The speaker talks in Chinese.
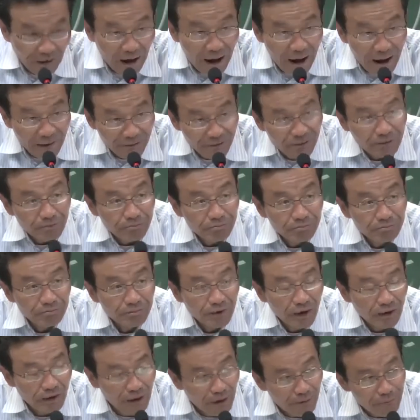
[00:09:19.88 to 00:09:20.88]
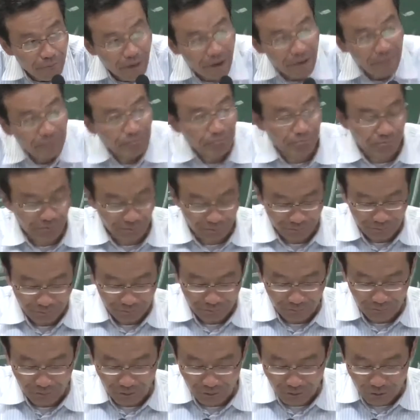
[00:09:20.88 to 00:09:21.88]
差异的根源，
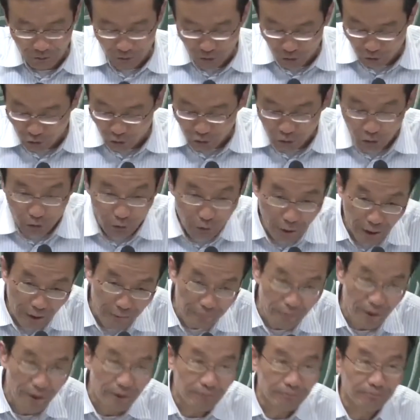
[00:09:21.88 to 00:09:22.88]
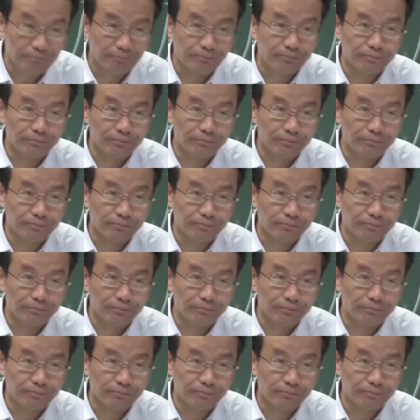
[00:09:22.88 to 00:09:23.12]
或者说渊源。